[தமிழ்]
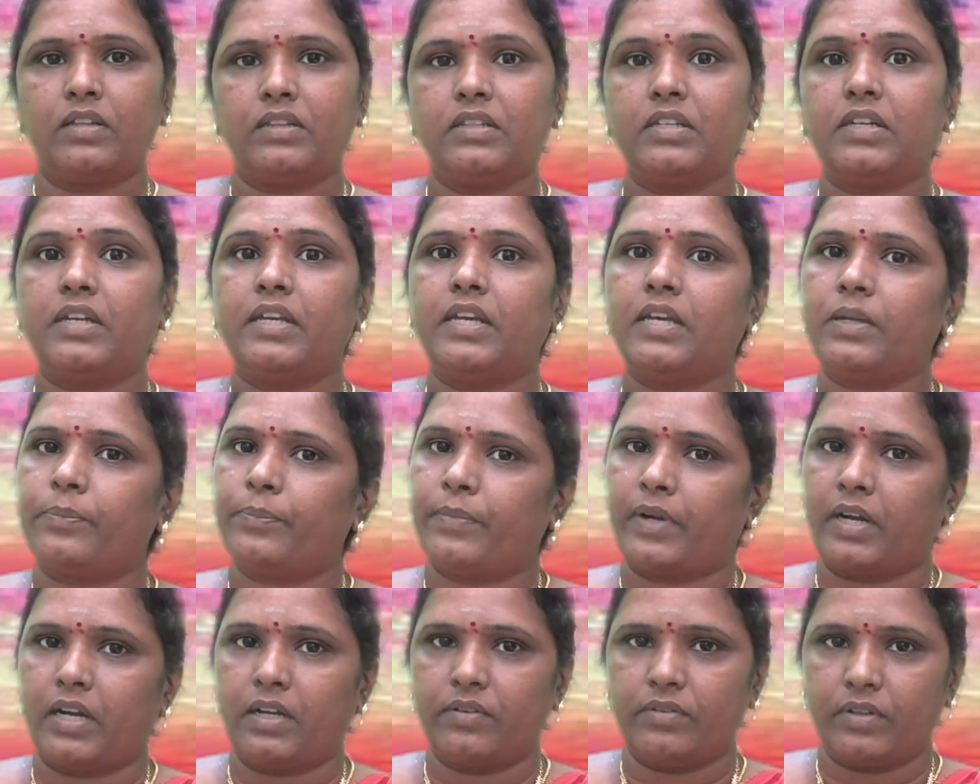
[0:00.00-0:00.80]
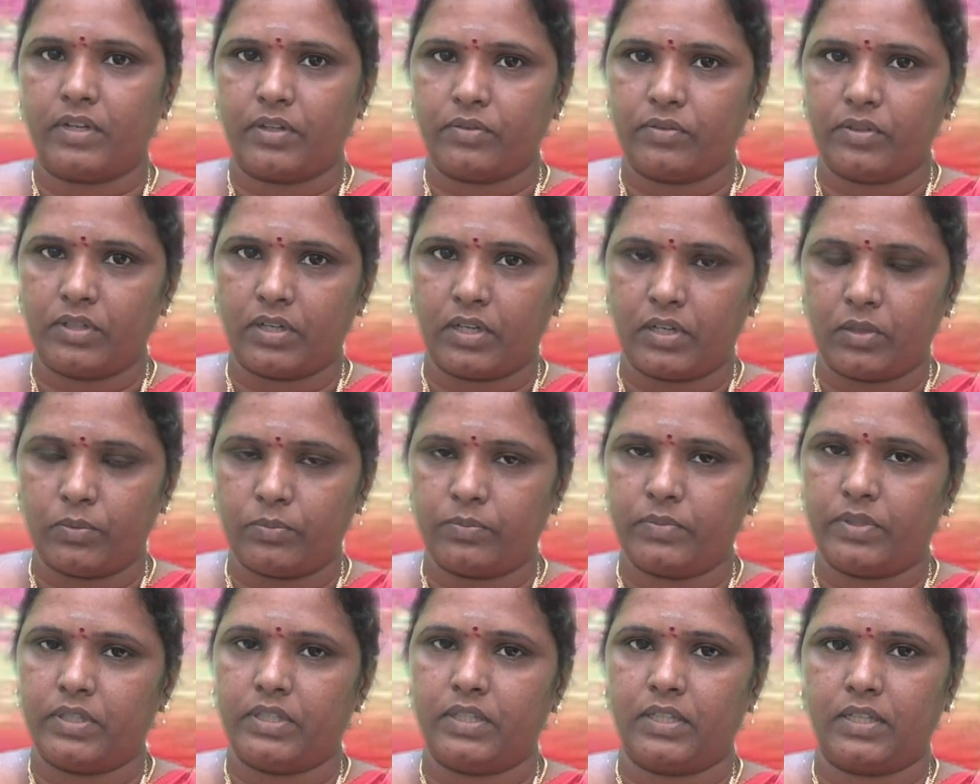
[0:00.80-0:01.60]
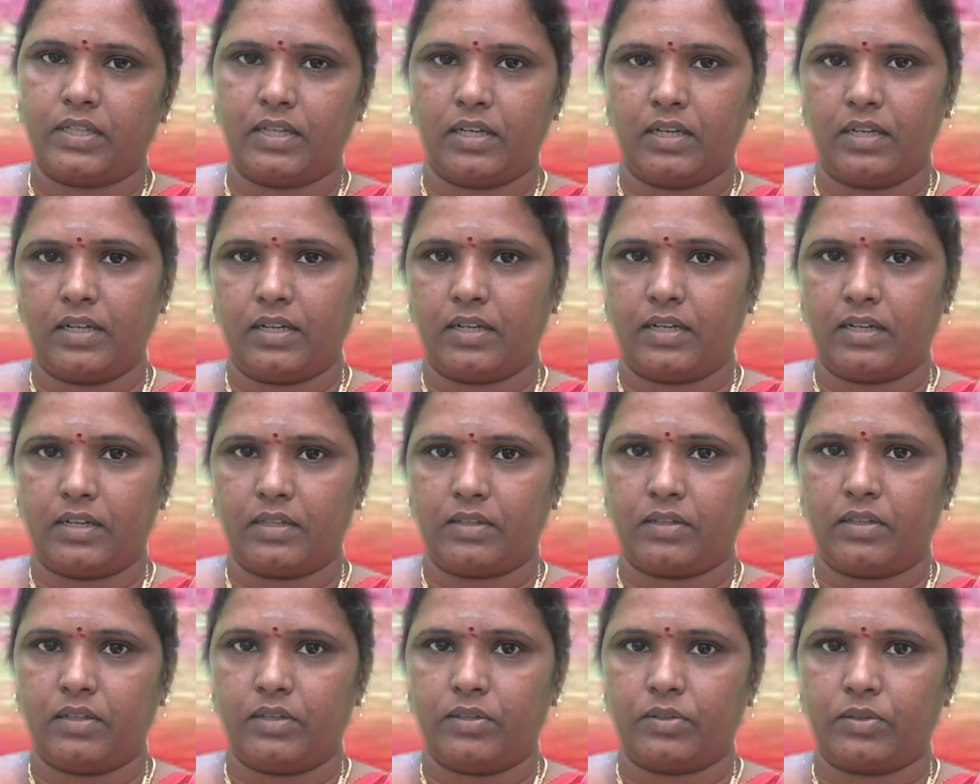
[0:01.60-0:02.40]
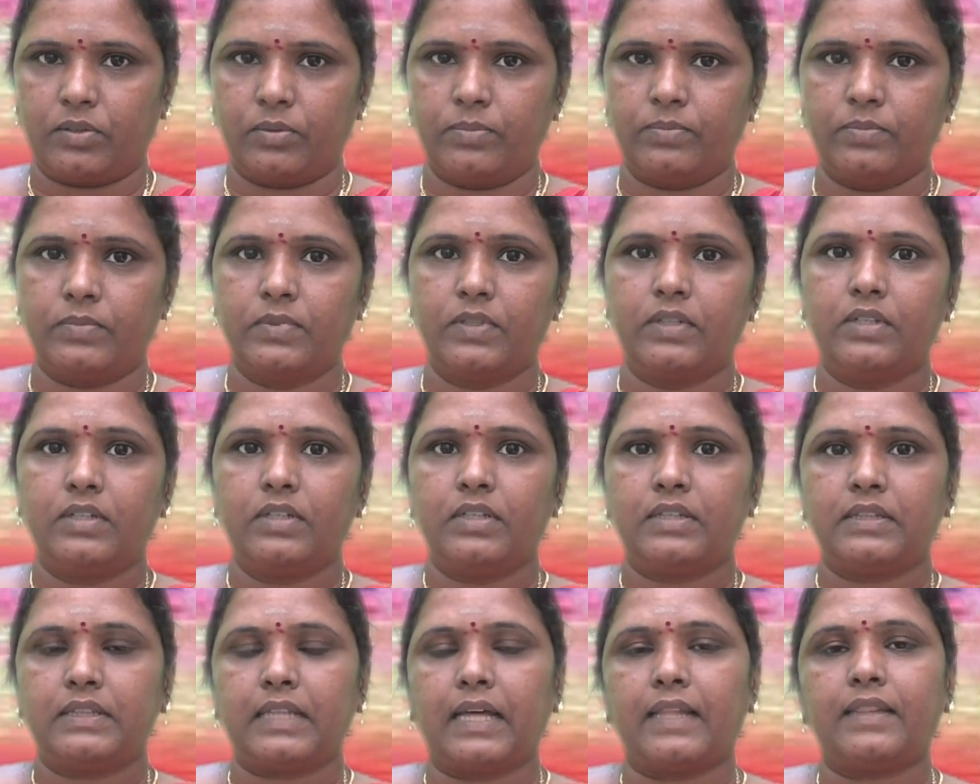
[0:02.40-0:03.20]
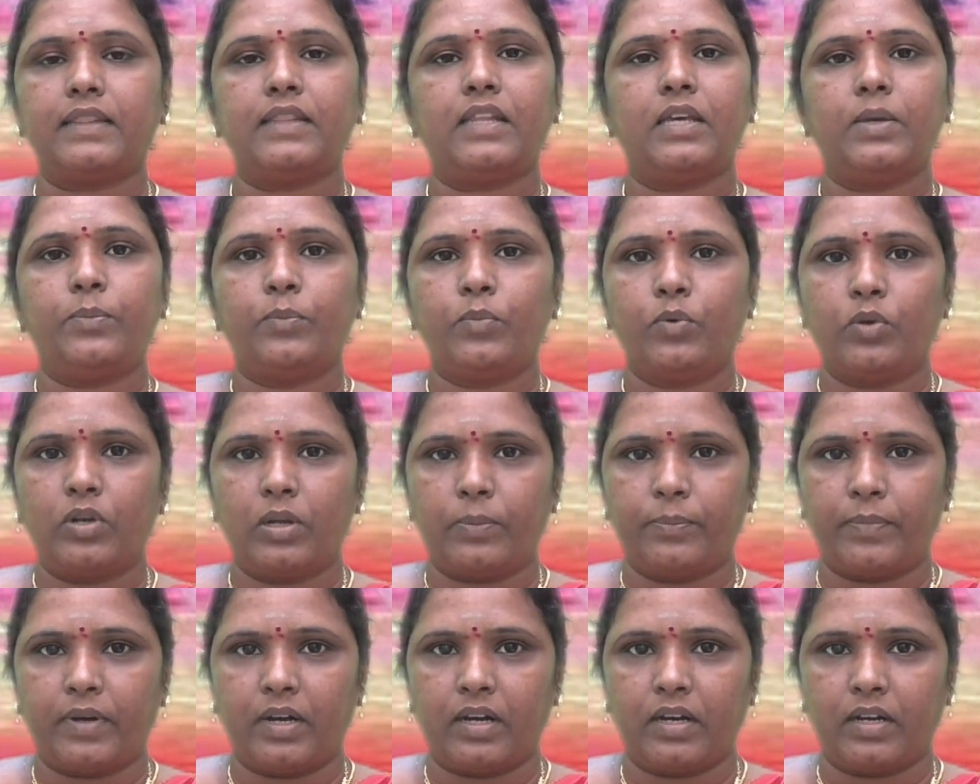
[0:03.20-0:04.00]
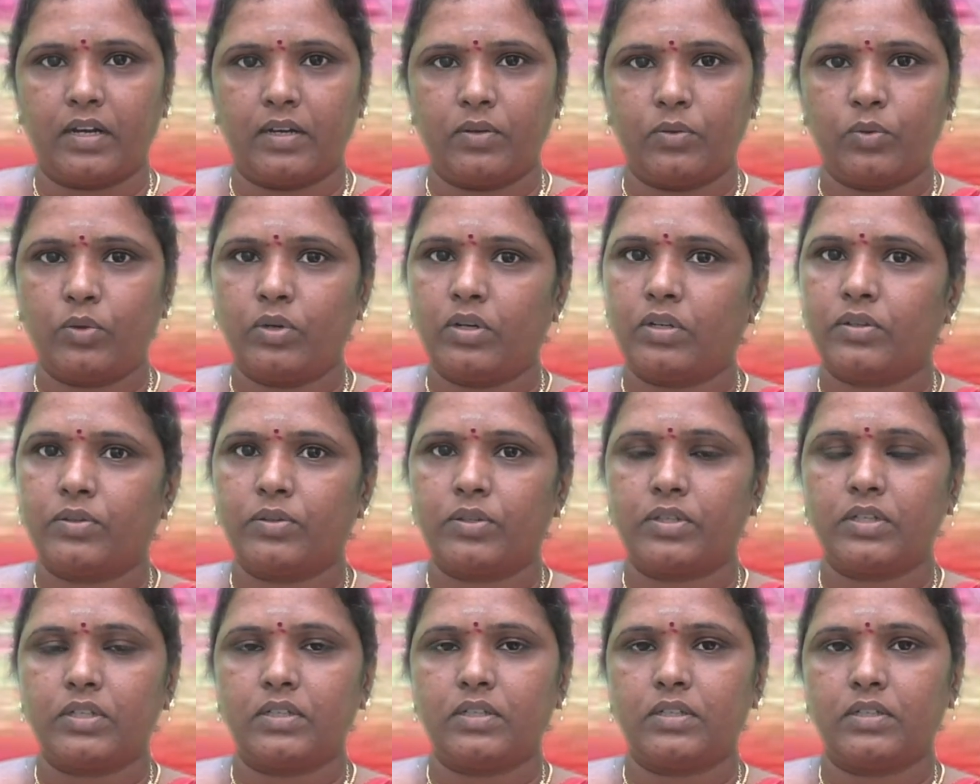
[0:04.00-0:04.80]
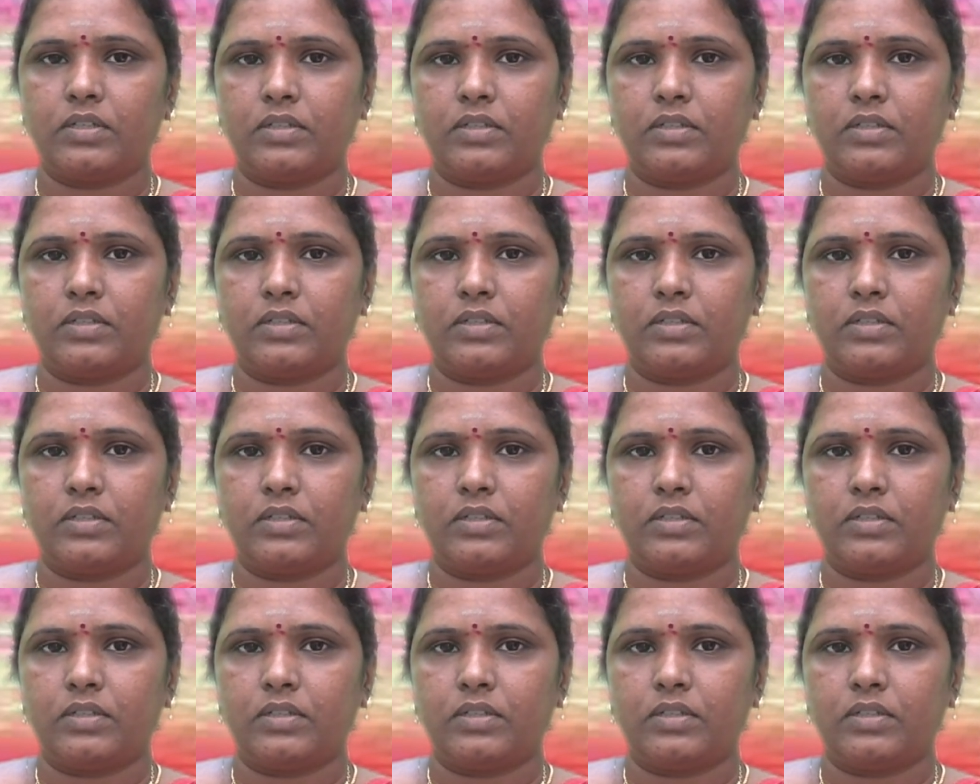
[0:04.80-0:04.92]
திடீர் பணவரவுகளும் இந்த காலகட்டத்தில் இருக்கும் தந்தை மூலமாக உங்களுக்கு ஒரு